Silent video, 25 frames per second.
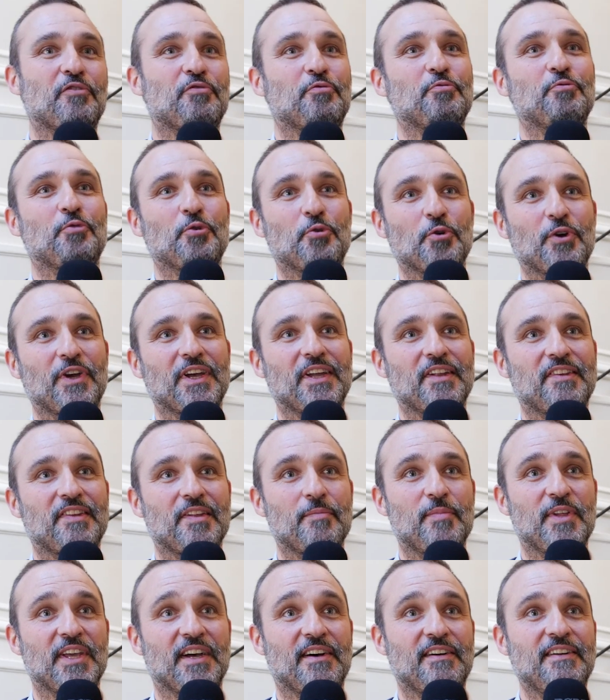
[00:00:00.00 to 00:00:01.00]
dessous de 2 degrés,
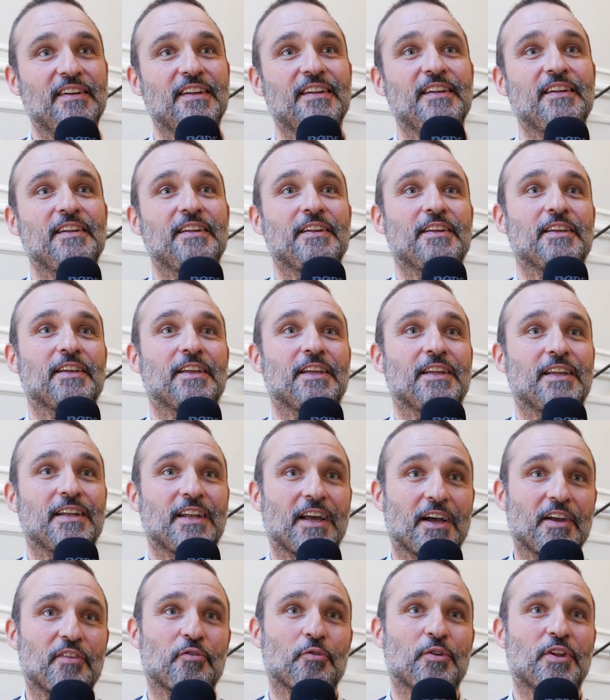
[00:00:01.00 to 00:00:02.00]
c'est bien. Et
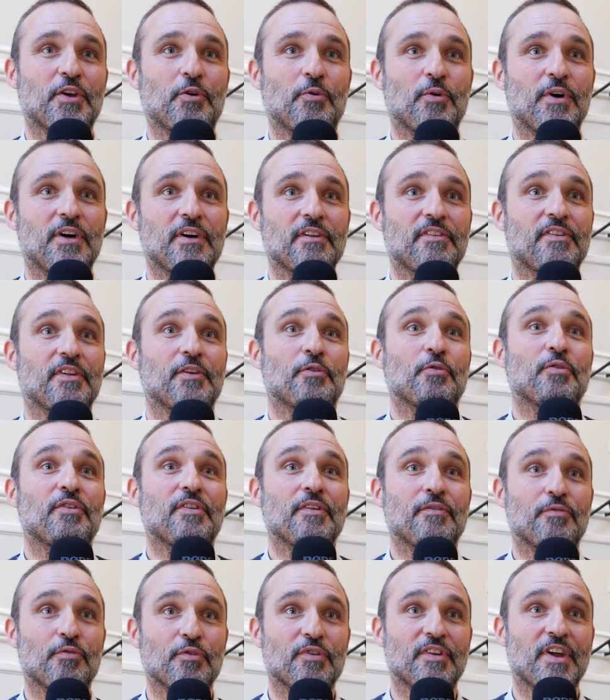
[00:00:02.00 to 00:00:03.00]
la raison d'y croire, c'est que
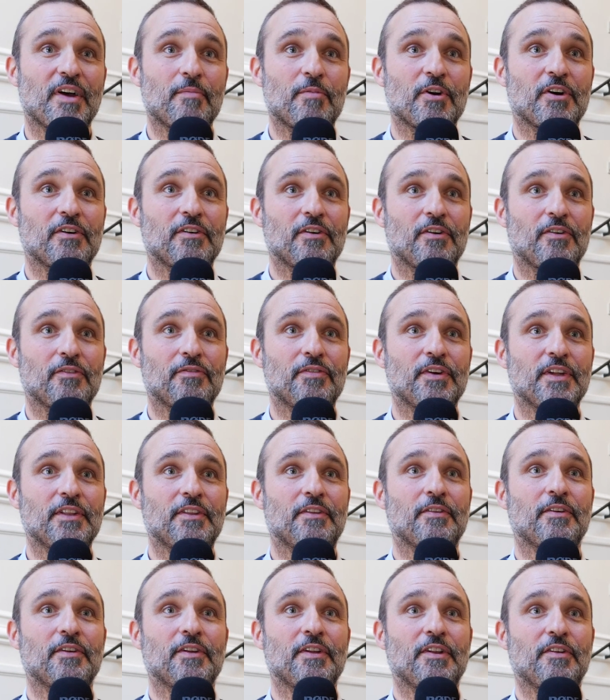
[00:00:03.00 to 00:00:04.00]
c'est faisable. Hein. En
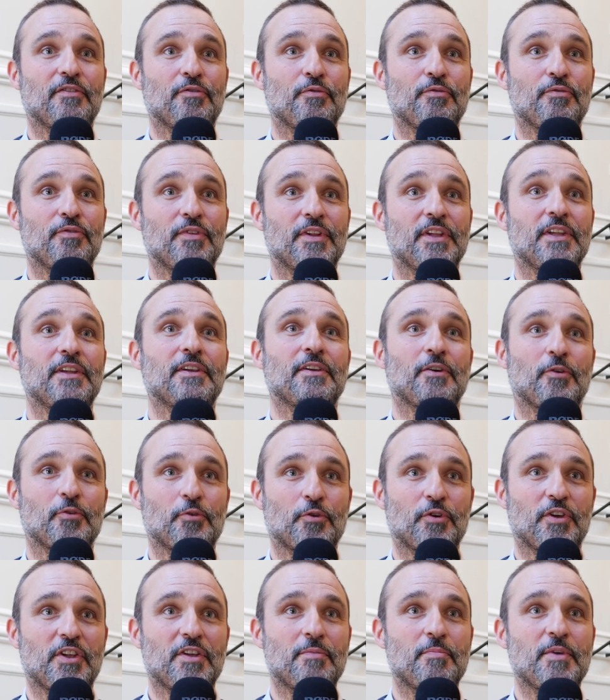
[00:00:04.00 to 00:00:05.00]
fait, il suffit,
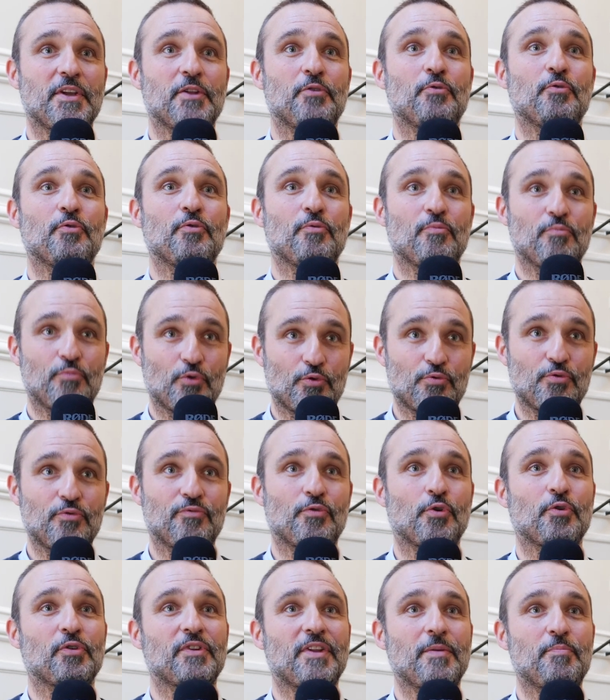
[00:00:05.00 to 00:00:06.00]
entre guillemets, de beaucoup de
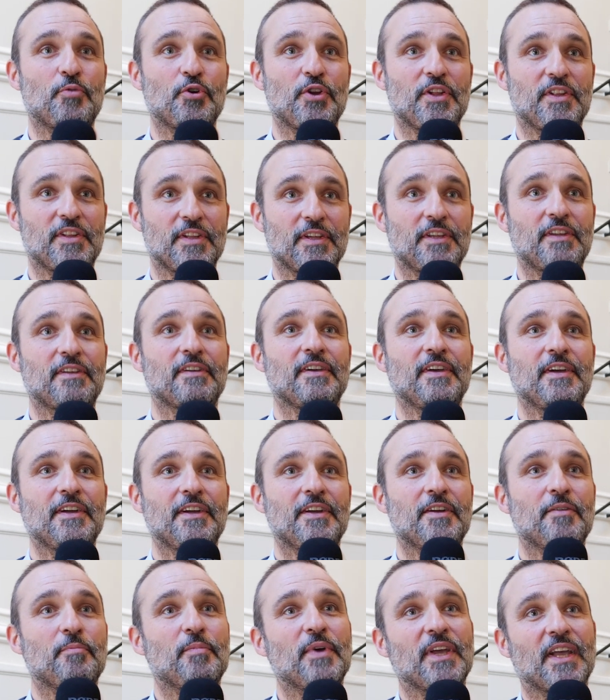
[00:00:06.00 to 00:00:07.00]
volonté politique,
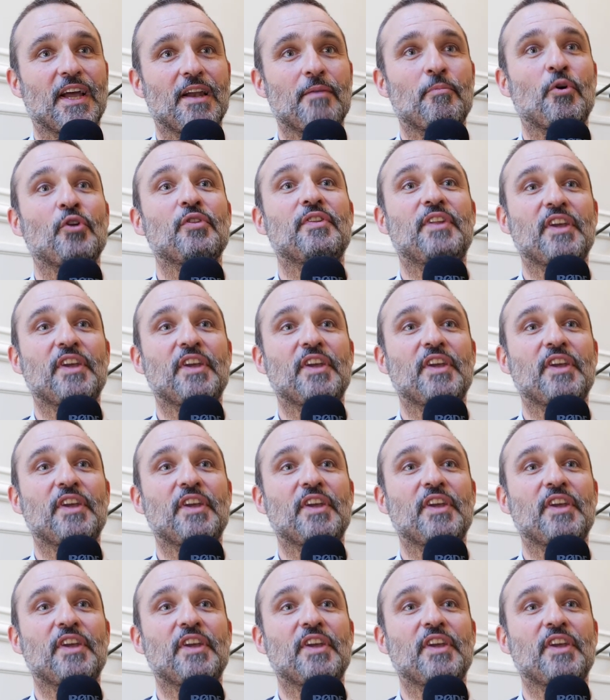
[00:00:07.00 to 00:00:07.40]
mais également